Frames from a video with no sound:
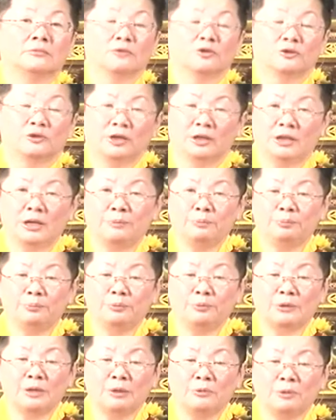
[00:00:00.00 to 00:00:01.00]
所以，当
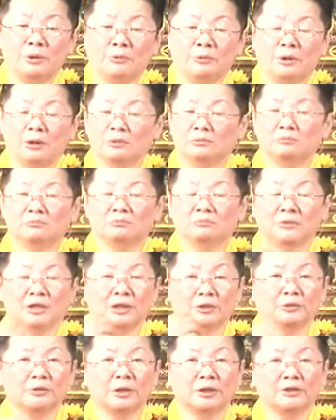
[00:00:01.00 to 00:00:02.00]
菩萨问我你
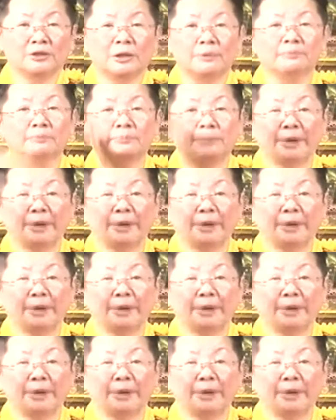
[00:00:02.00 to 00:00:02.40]
要多少钱，